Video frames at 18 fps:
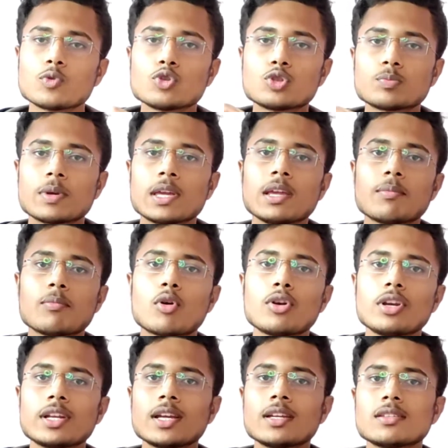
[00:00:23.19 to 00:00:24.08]
उस पर
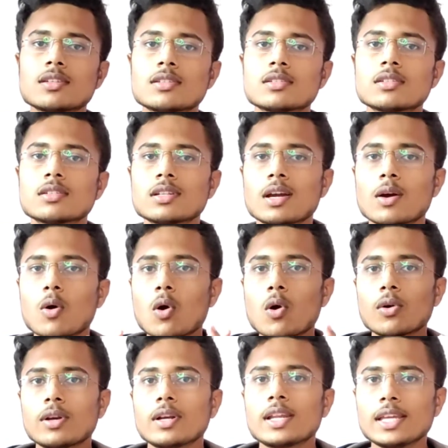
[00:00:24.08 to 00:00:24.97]
मोनिटाइजेशन
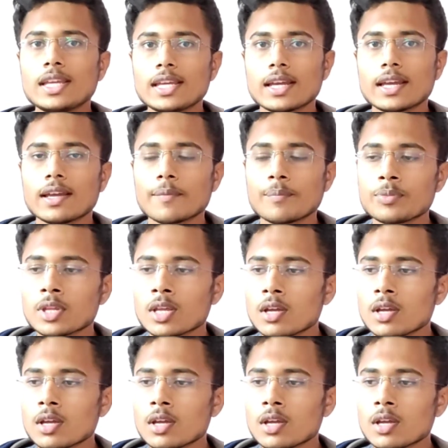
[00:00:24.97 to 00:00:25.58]
ऑन नहीं है